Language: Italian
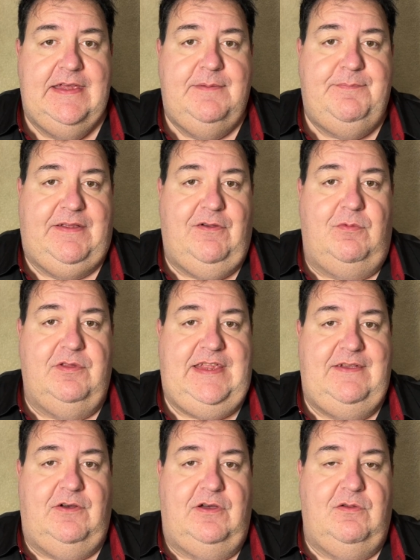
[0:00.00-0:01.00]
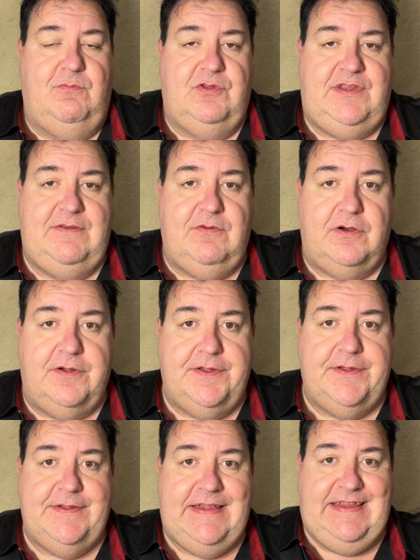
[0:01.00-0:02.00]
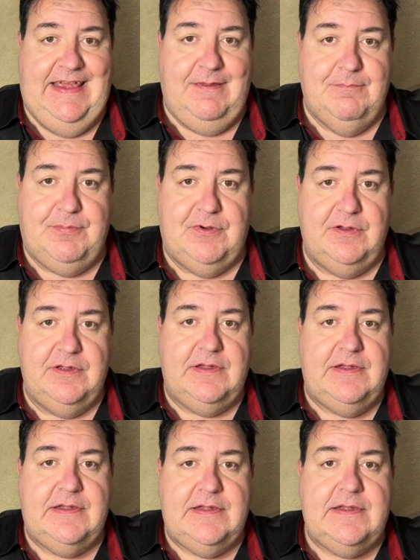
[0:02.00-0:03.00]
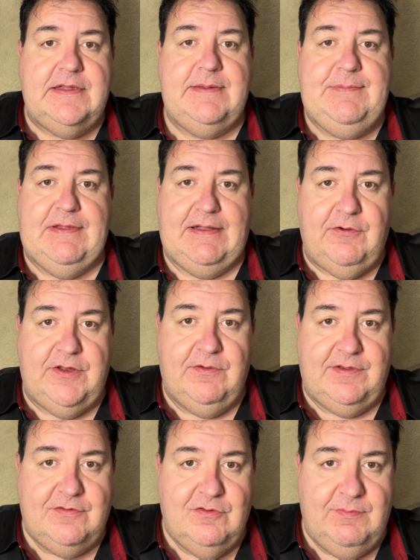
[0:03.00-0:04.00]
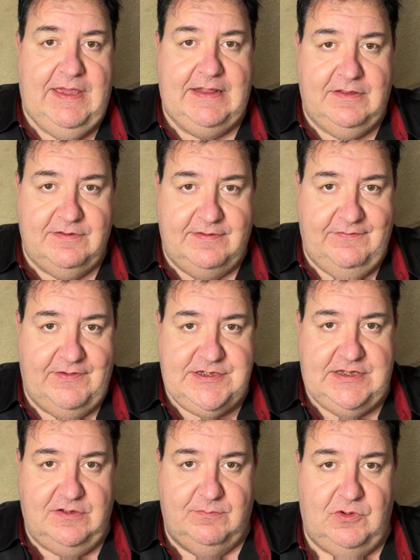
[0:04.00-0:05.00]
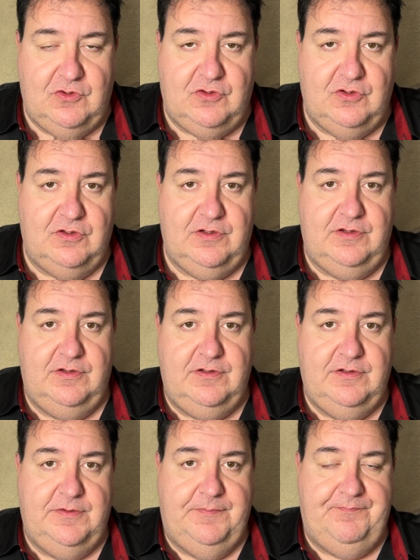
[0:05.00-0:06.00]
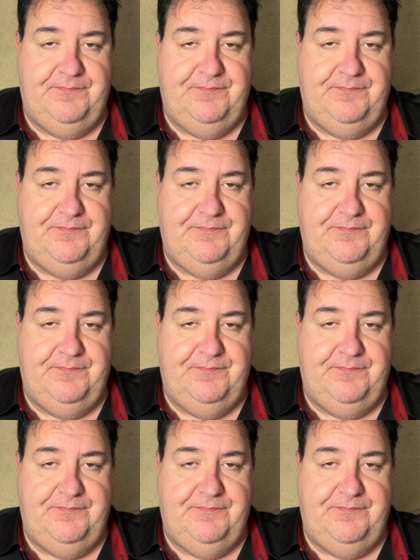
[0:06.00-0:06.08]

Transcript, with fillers: Primo motivo è un motivo eh, di tempo, eh, il mio lavoro in questo momento si sta facendo molto eh,